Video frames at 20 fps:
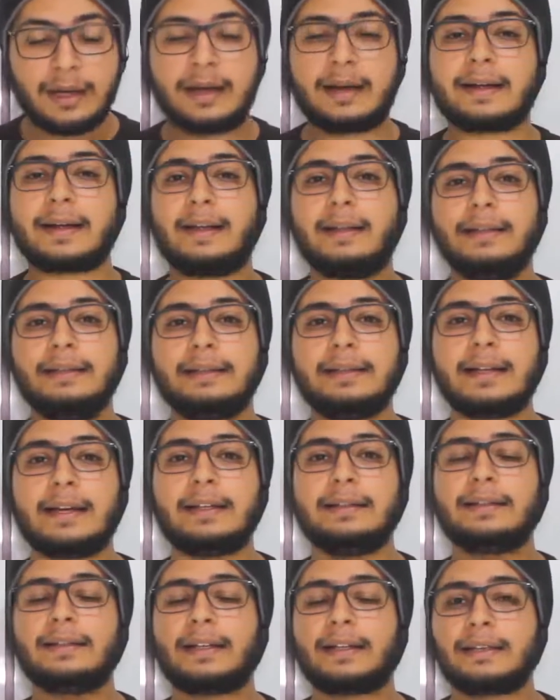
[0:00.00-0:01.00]
راه عندي
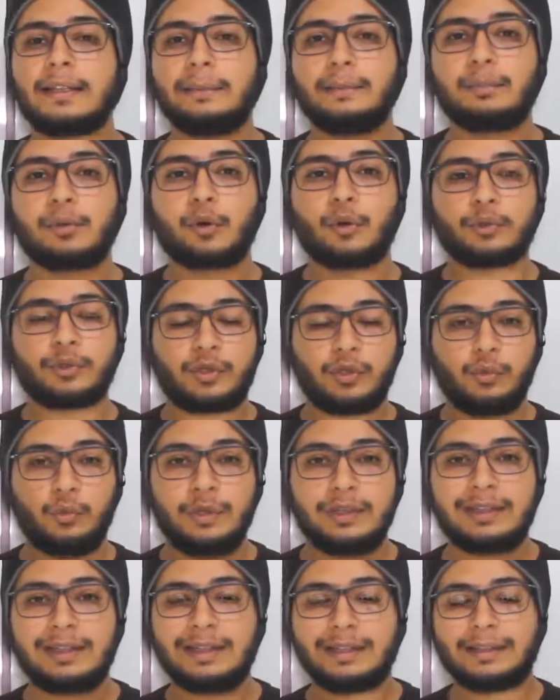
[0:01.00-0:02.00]
غادي نخدم
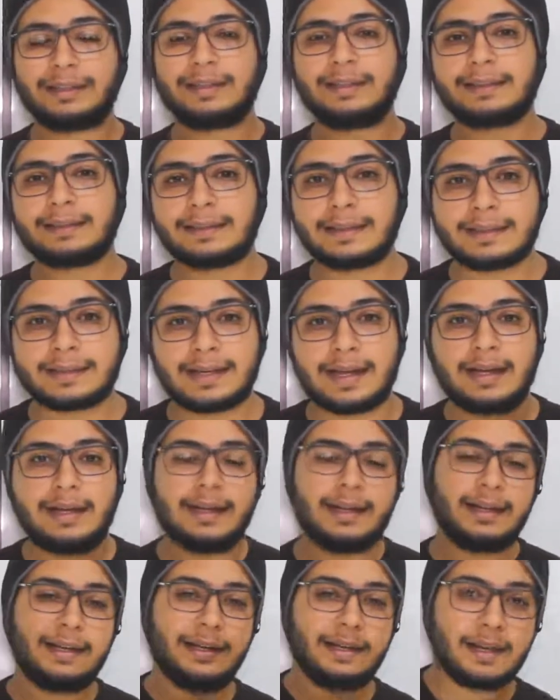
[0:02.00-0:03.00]
بكونتينيتي يعني اتصال
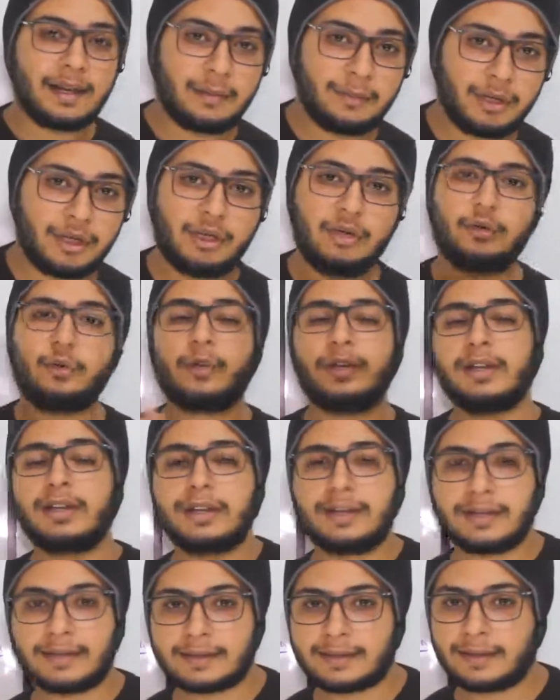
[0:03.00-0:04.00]
على اليمين وعلى
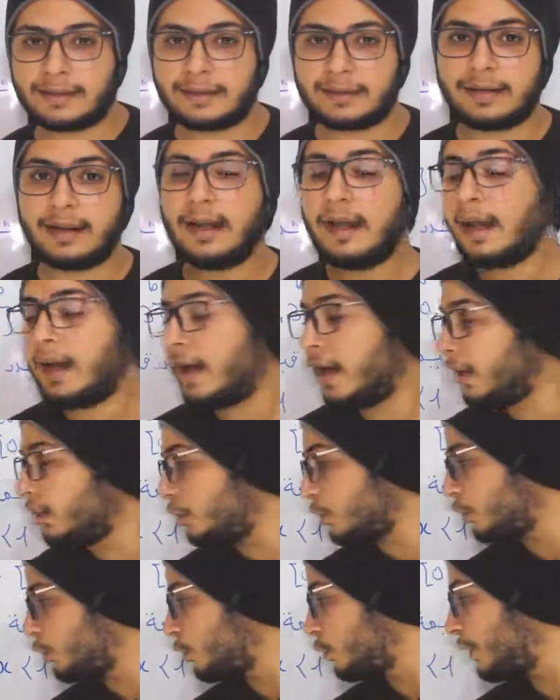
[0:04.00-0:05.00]
اليسار
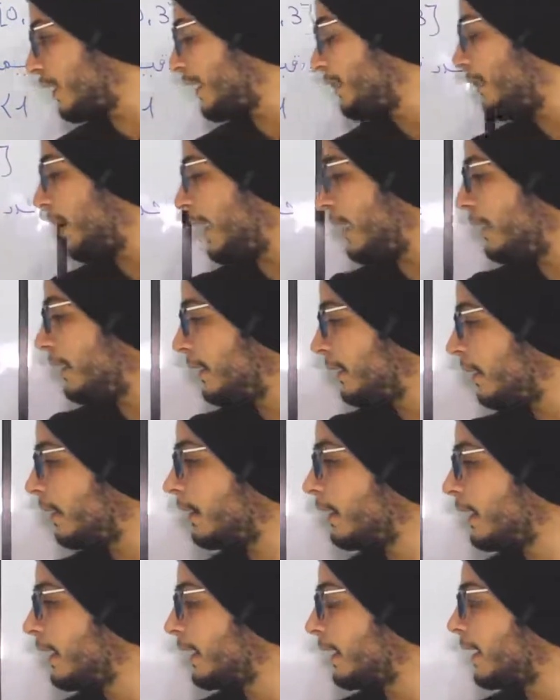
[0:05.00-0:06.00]
الوغ شنو كيبقى ليا
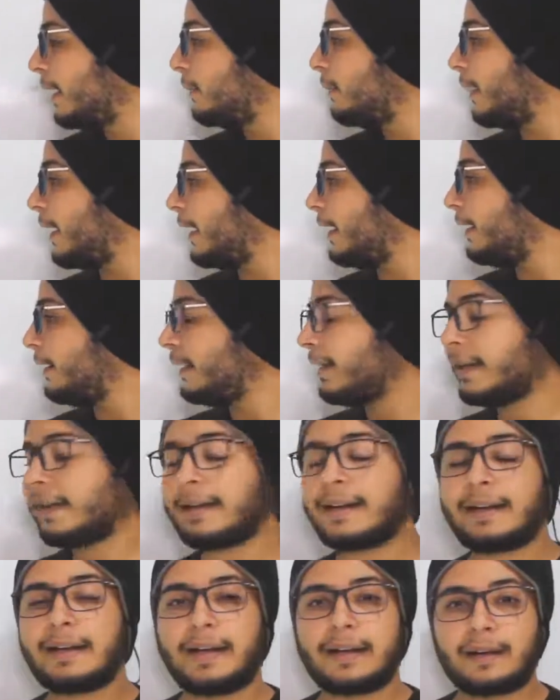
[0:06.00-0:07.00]
كيبقى ليا
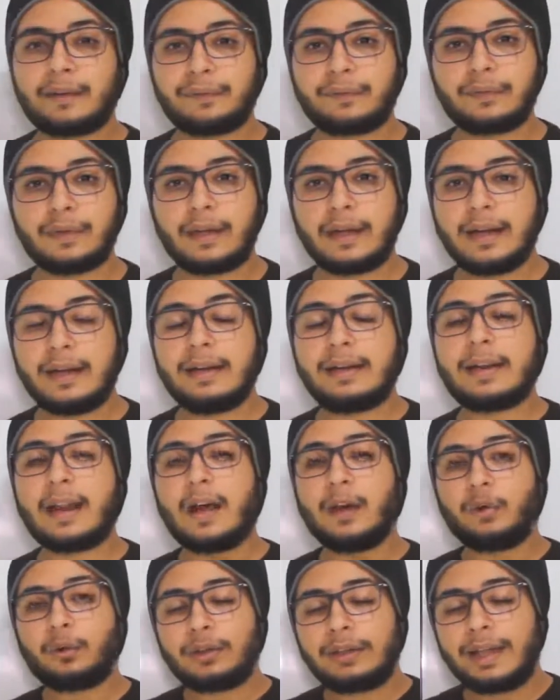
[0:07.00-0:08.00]
غير نعرف
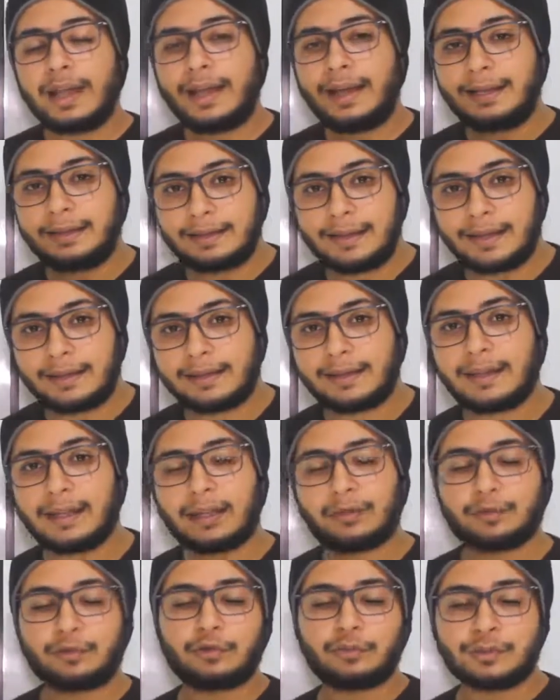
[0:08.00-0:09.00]
ناخذ الاعداد اللي
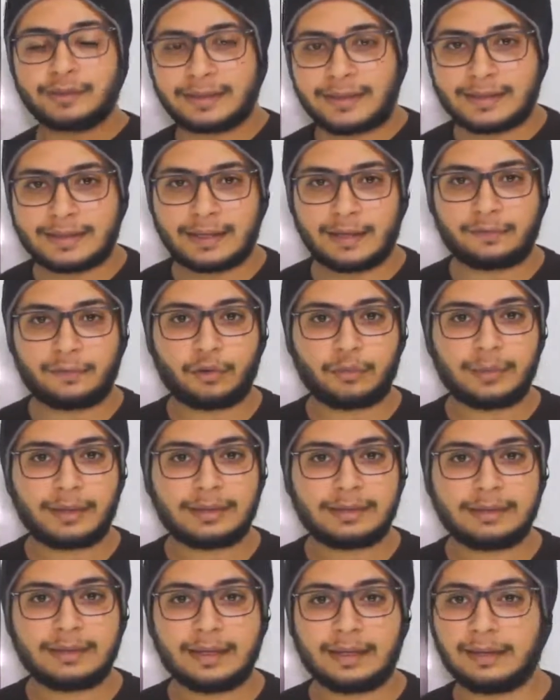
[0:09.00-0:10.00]
غتكون متصله فيهم هذه
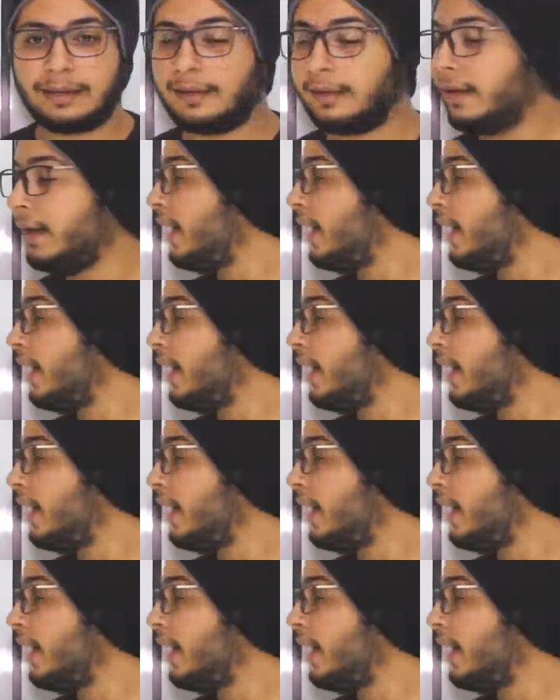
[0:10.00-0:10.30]
الداله